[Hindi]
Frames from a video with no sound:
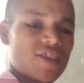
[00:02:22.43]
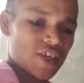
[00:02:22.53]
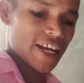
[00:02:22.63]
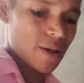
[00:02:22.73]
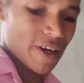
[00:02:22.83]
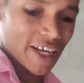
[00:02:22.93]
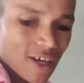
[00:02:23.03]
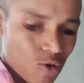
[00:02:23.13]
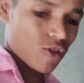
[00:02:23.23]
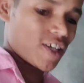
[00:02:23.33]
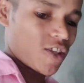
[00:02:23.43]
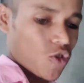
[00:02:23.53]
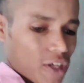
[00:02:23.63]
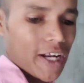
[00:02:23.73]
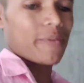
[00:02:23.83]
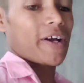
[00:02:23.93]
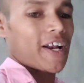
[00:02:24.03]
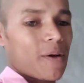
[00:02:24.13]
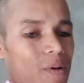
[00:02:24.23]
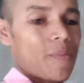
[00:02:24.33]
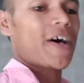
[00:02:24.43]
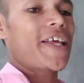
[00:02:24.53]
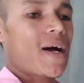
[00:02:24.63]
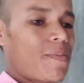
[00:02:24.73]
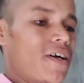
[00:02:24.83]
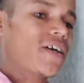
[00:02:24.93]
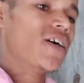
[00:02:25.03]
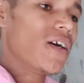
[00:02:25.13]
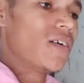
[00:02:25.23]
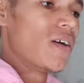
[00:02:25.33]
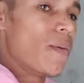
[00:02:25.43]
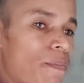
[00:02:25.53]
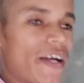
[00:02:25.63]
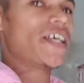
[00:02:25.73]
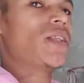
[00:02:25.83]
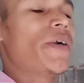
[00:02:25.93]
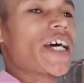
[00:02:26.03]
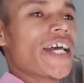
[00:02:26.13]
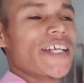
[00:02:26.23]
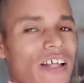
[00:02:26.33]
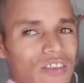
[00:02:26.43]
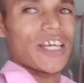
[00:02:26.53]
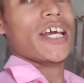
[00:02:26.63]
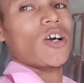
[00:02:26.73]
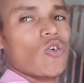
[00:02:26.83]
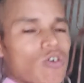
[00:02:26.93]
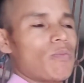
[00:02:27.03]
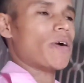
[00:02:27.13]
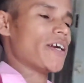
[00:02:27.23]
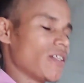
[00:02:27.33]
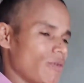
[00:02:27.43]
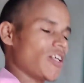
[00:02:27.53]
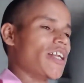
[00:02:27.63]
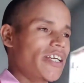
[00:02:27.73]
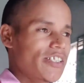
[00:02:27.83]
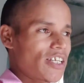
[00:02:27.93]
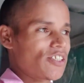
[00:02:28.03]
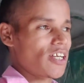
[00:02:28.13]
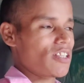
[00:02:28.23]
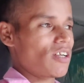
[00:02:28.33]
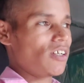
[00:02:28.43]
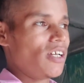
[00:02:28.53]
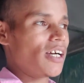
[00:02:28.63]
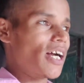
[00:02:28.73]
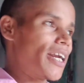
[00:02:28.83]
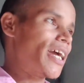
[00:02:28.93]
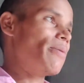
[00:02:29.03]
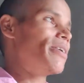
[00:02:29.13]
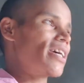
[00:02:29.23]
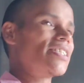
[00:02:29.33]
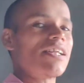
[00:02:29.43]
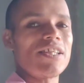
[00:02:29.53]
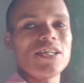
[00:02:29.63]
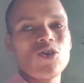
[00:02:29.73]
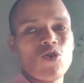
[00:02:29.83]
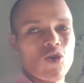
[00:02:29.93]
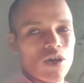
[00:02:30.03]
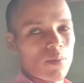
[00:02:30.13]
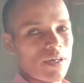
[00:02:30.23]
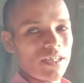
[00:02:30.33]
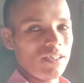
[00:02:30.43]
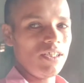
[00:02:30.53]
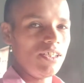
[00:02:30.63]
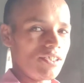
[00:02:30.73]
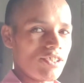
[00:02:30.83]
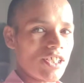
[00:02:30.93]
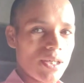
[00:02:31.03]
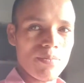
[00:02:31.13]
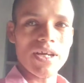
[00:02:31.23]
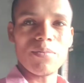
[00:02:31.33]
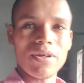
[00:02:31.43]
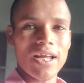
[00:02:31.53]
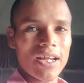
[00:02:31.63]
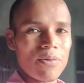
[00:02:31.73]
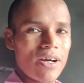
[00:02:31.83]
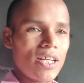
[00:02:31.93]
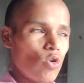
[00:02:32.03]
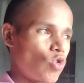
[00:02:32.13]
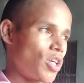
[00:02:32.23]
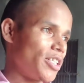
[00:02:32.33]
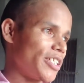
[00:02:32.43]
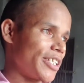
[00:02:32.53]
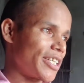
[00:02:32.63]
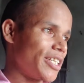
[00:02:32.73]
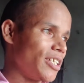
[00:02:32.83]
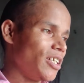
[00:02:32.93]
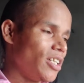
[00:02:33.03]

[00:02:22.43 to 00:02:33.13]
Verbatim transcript: हैं तेरे वगैरह होती हैं तो तेरे वगैरह हमारे यहाँ पर पंडित बिठाए जाते हैं और पंडित बिठाने के साथ साथ कन्याएं बिठाई जाती हैं और अपने जैसे मेल में लाने वाले होते हैं जैसे कि